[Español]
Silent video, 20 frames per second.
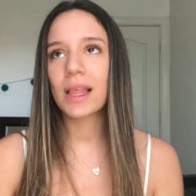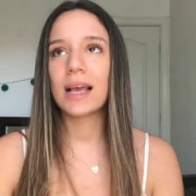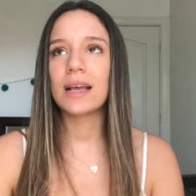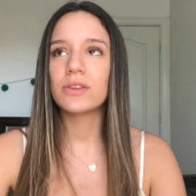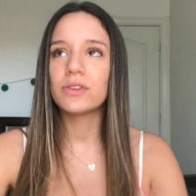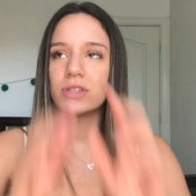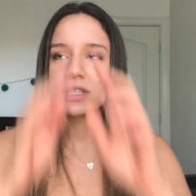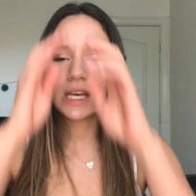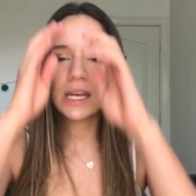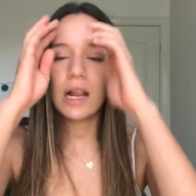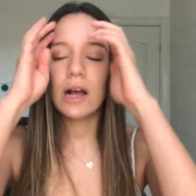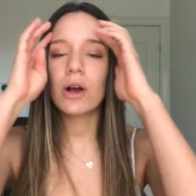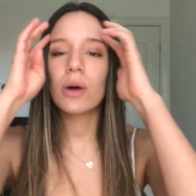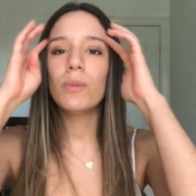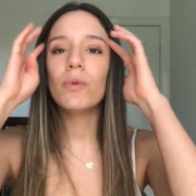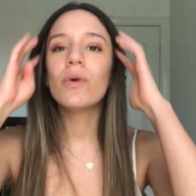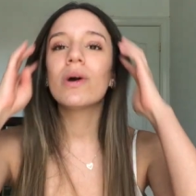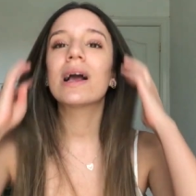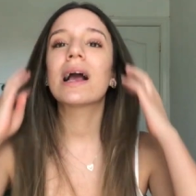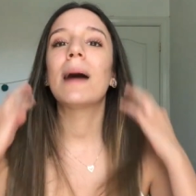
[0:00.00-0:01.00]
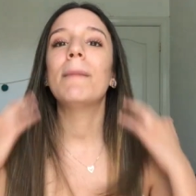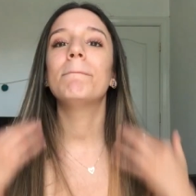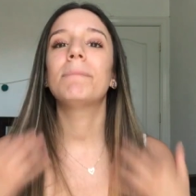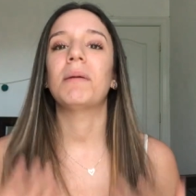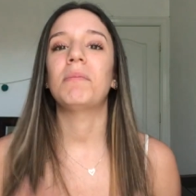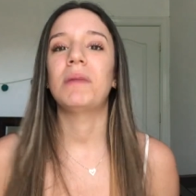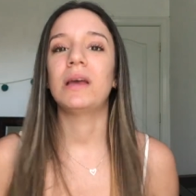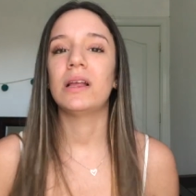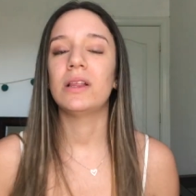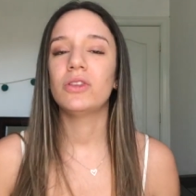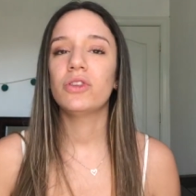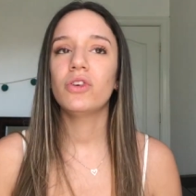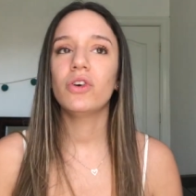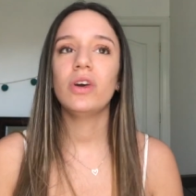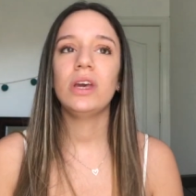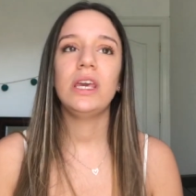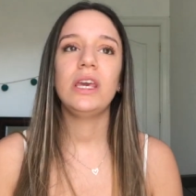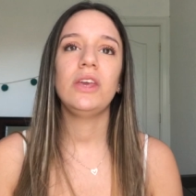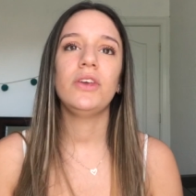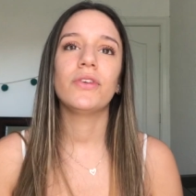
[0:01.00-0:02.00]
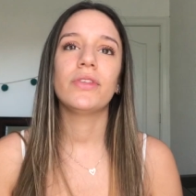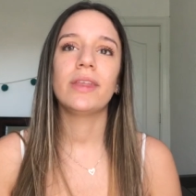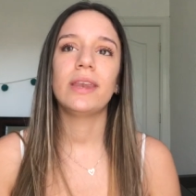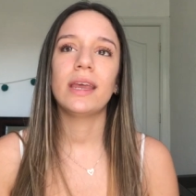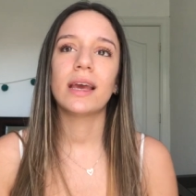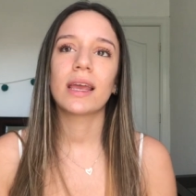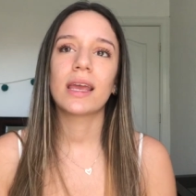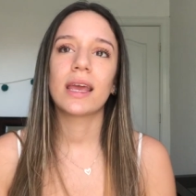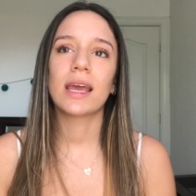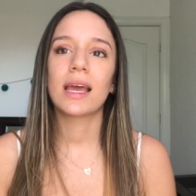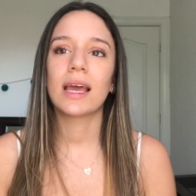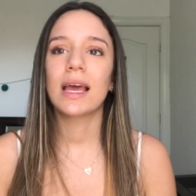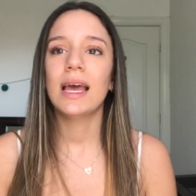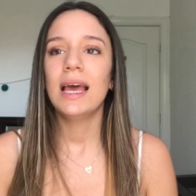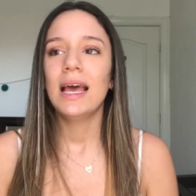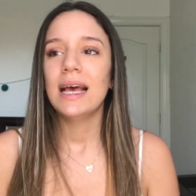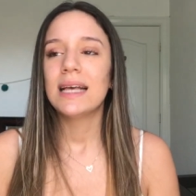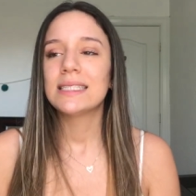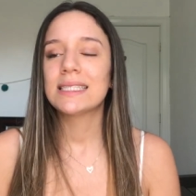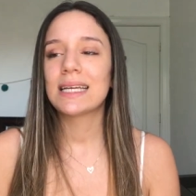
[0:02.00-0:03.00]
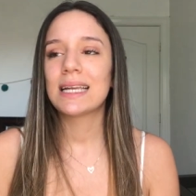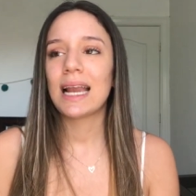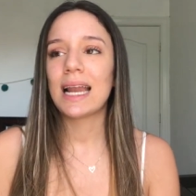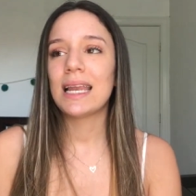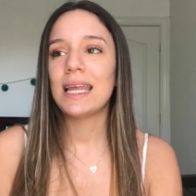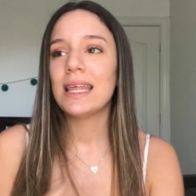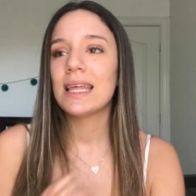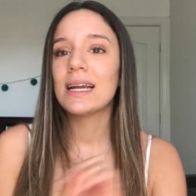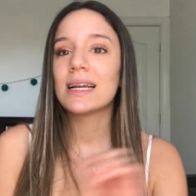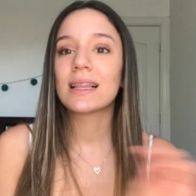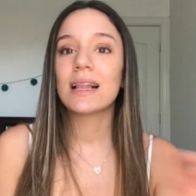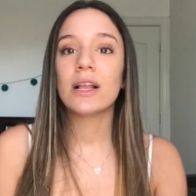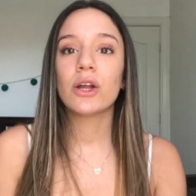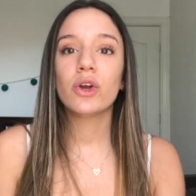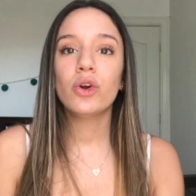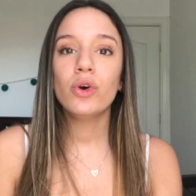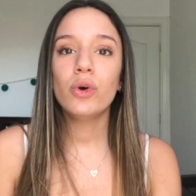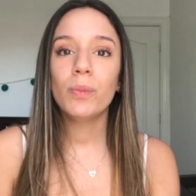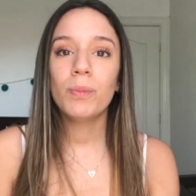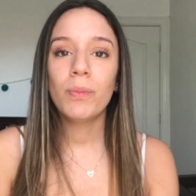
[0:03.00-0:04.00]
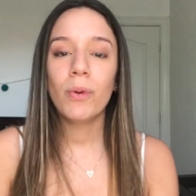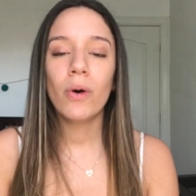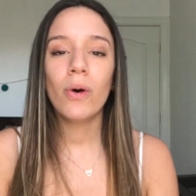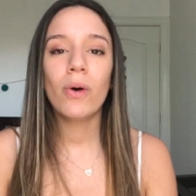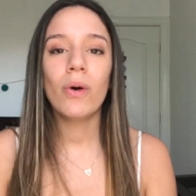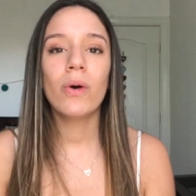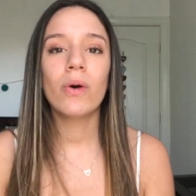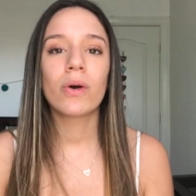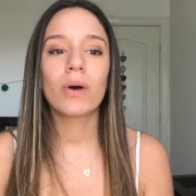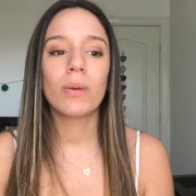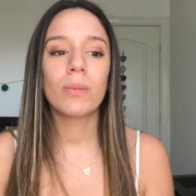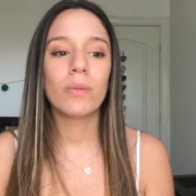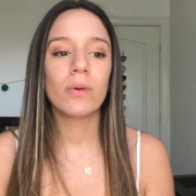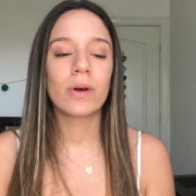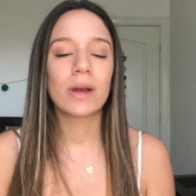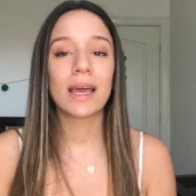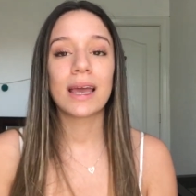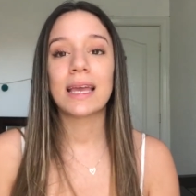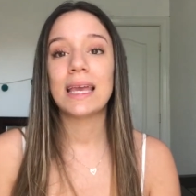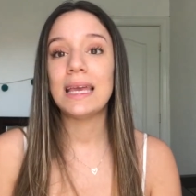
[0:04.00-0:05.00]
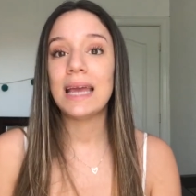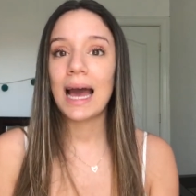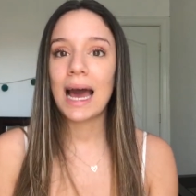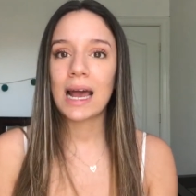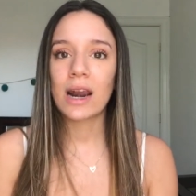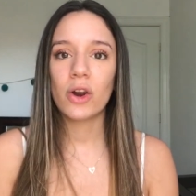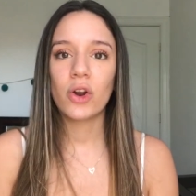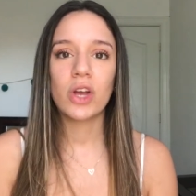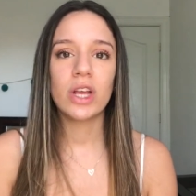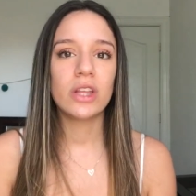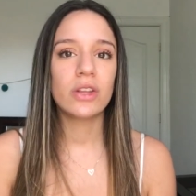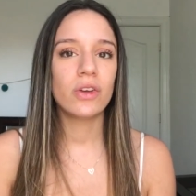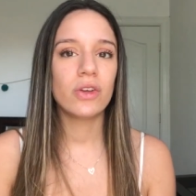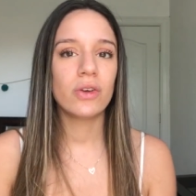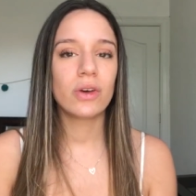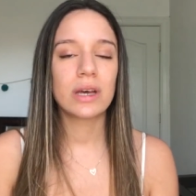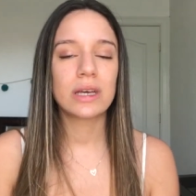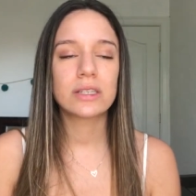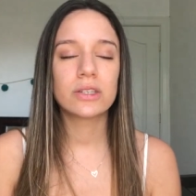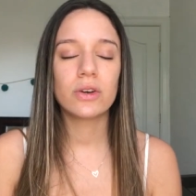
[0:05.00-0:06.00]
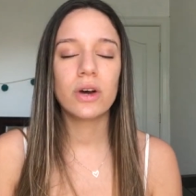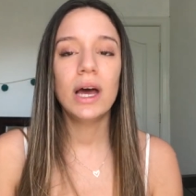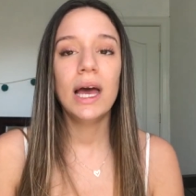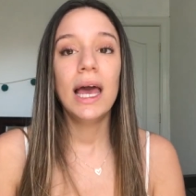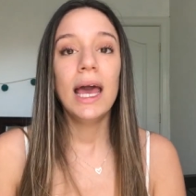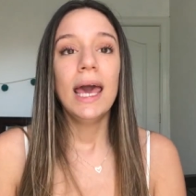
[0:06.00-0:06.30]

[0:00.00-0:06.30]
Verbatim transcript: Entonces era como un campamento y yo tenía que ser la líder del grupo, como que guiarlos y todo eso.